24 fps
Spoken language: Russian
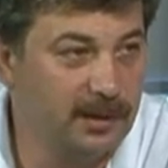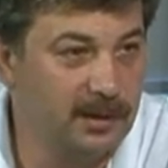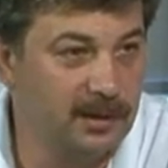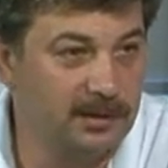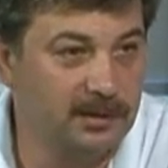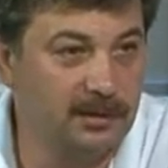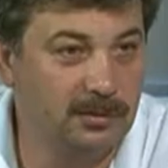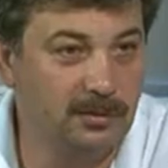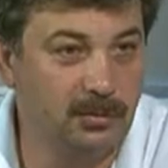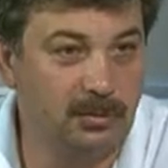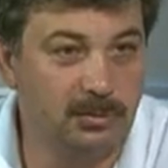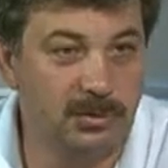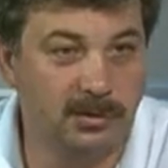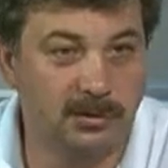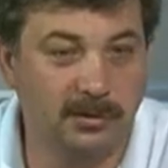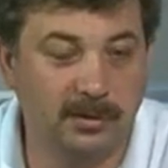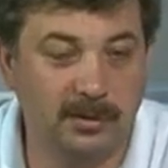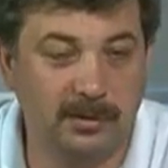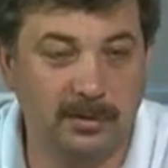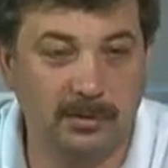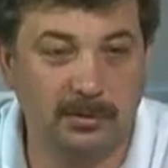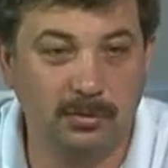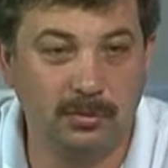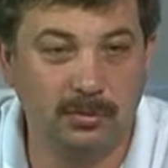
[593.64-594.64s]
это тоже
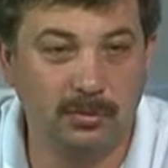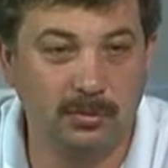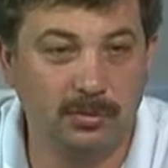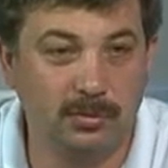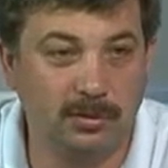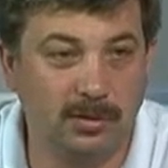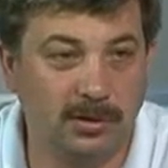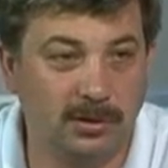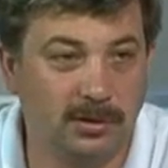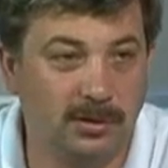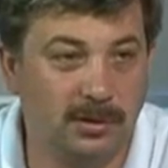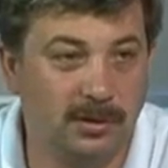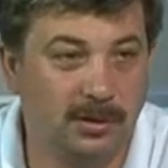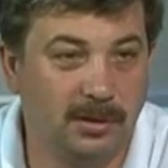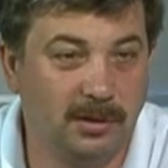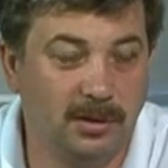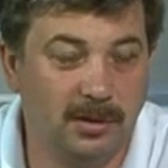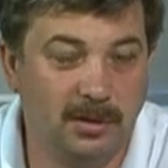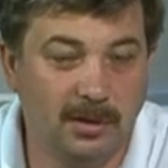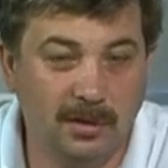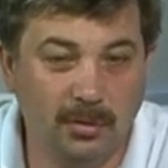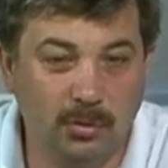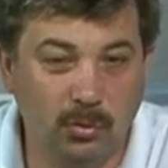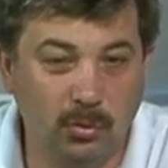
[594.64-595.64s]
говорит о том, что надо
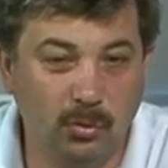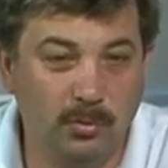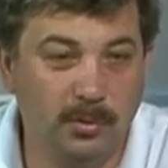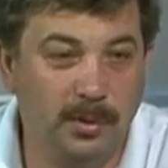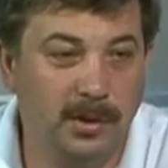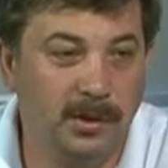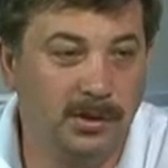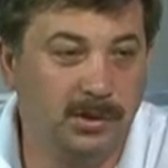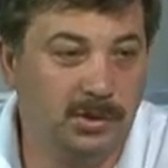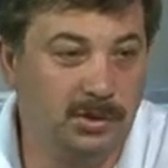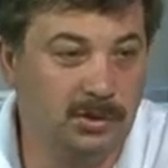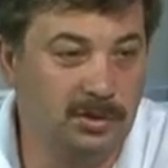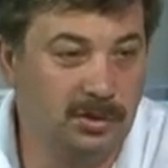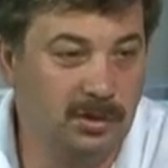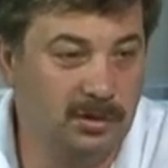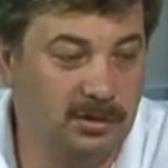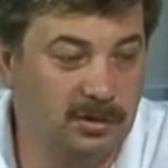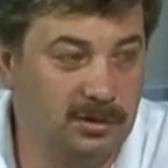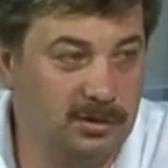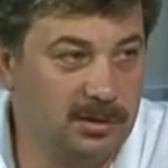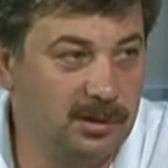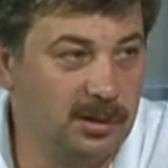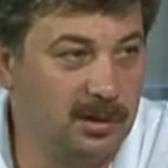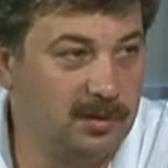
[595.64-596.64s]
уменьшить
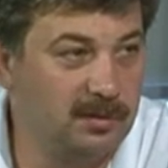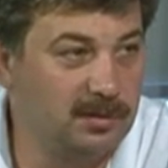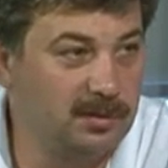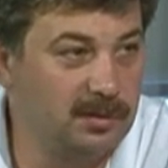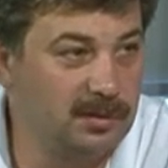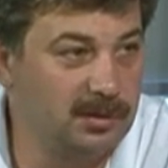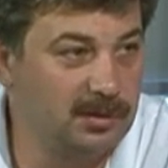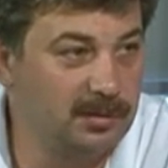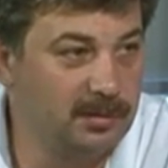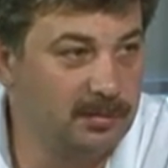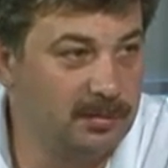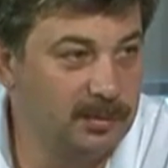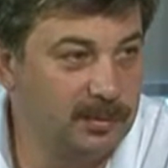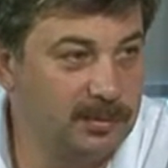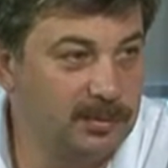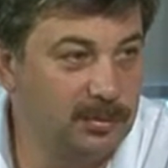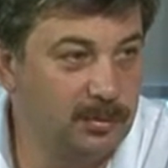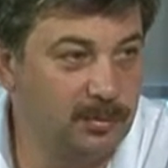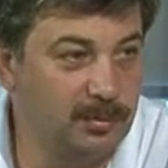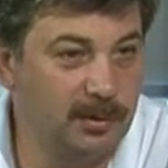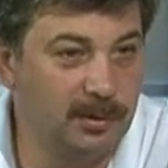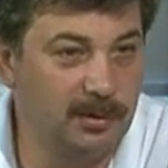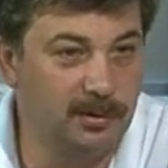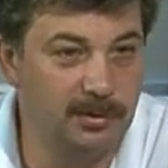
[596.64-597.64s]
этот диаметр
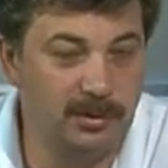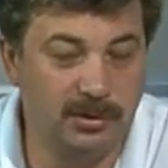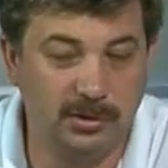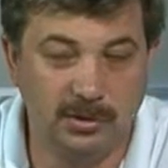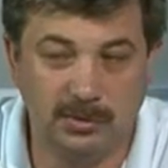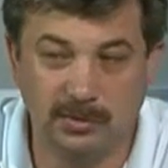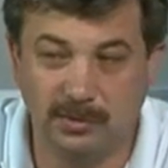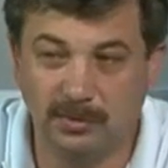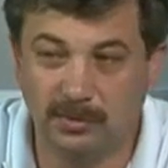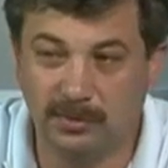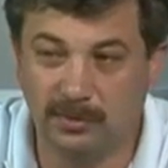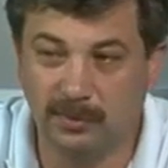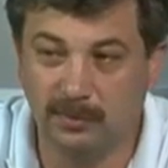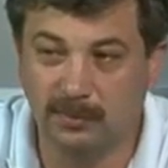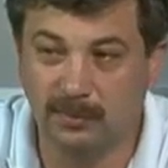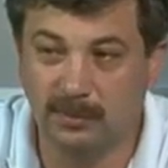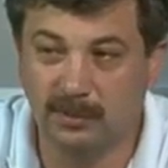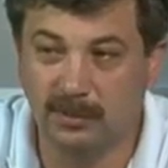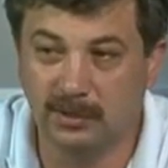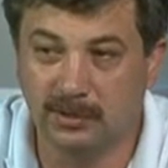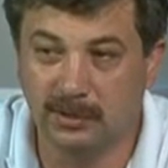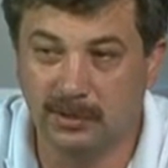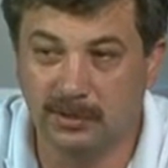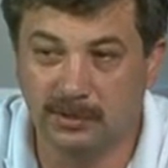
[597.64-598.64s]
поступающего
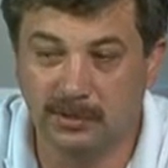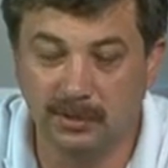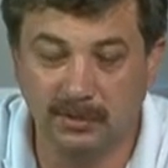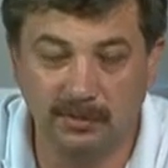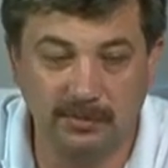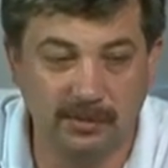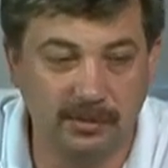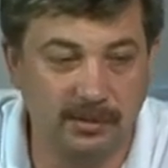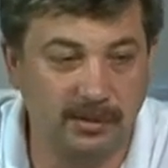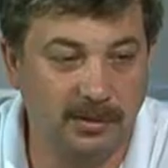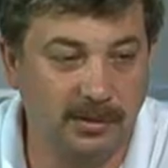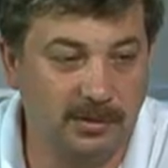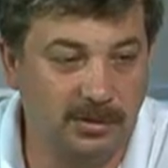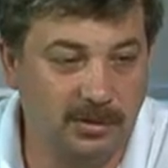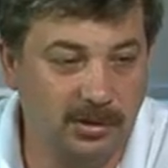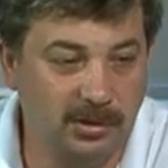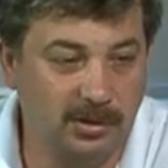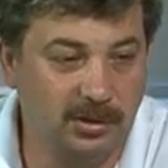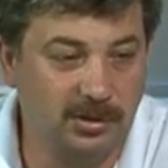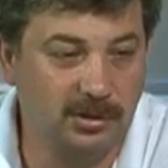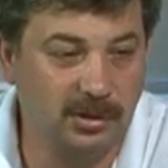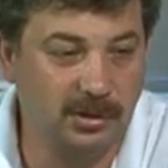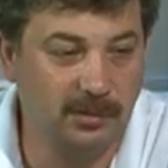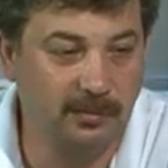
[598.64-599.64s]
теплоносителя, вернее,
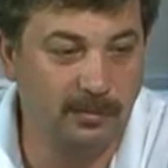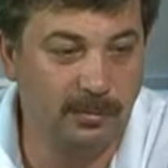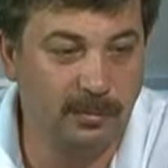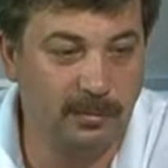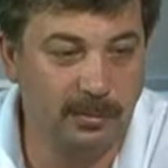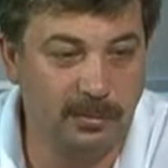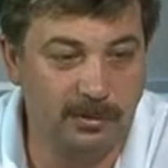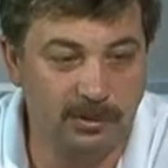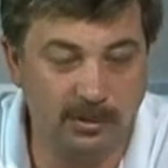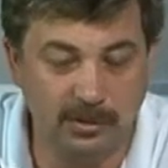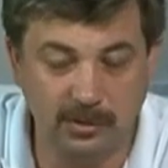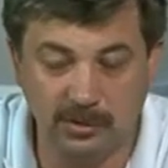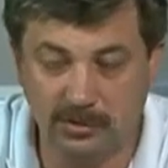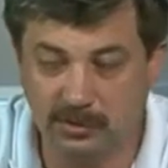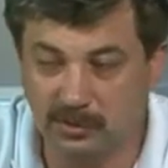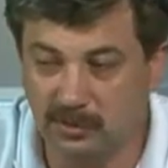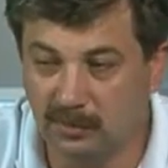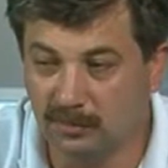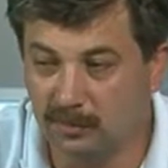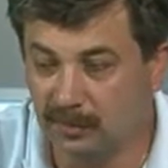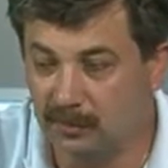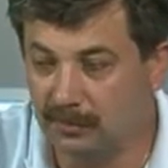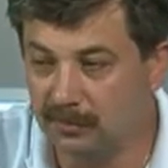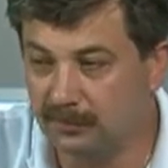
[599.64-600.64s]
через шайбу или через
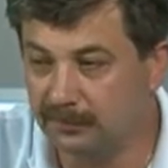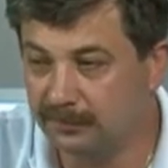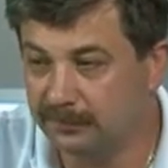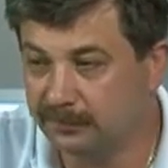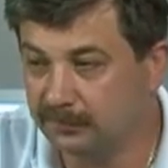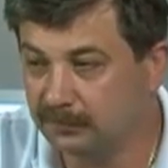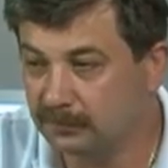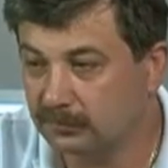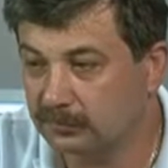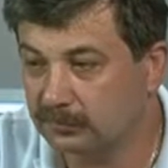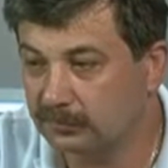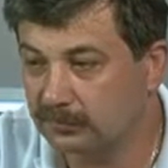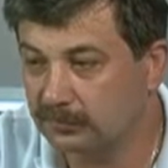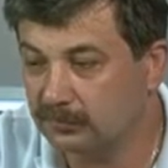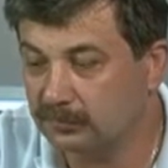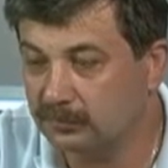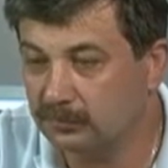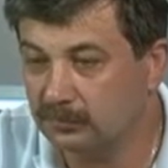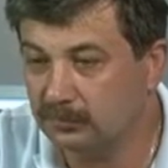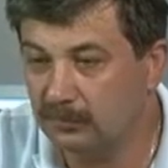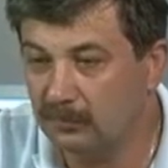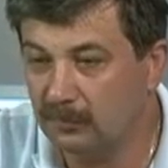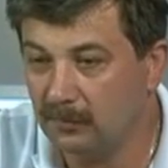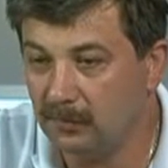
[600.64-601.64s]
сопло.
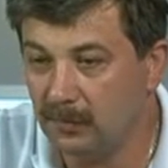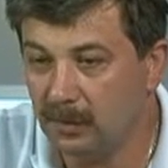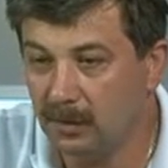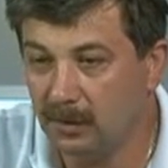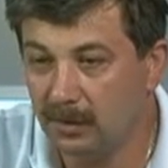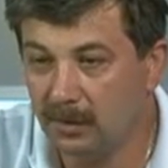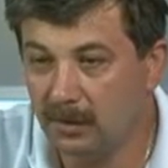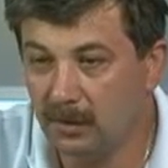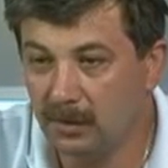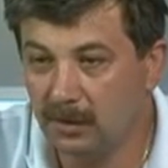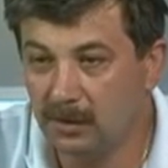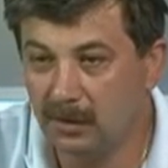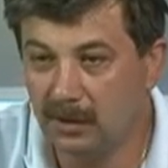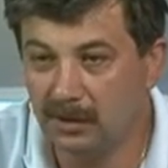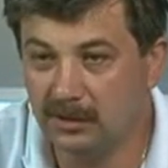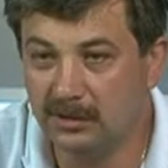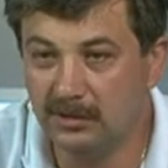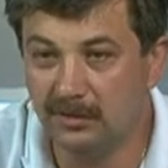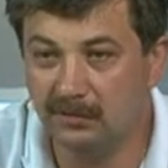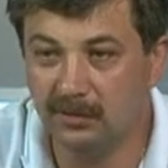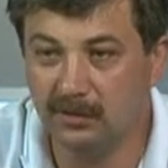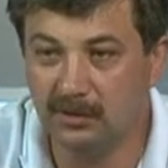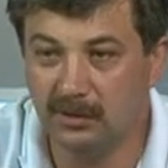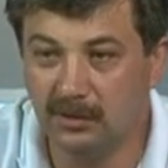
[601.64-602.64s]
Угу.
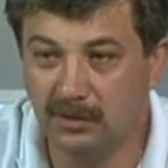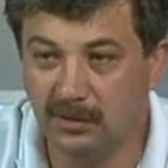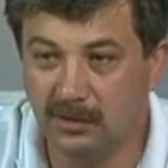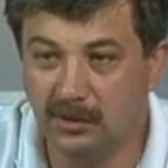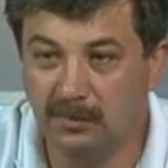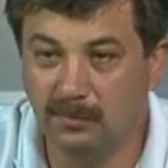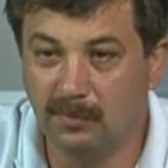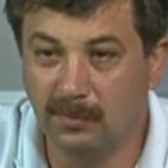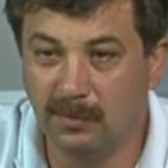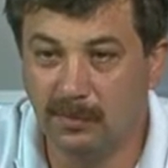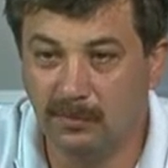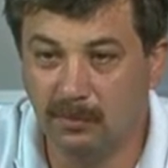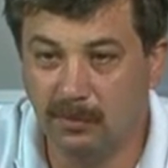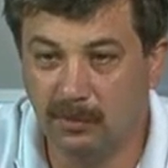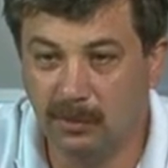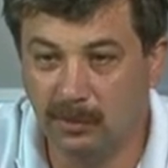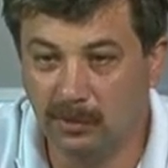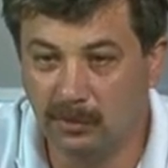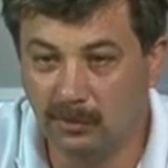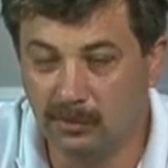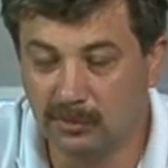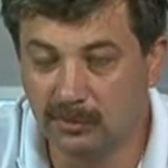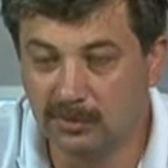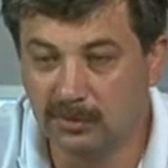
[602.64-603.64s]
Эти вещи как бы
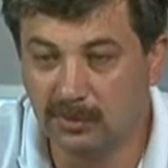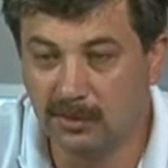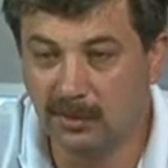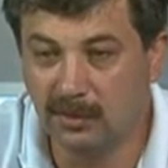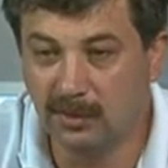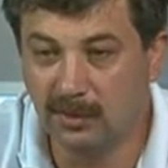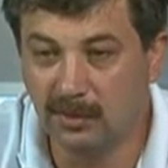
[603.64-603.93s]
регулируются.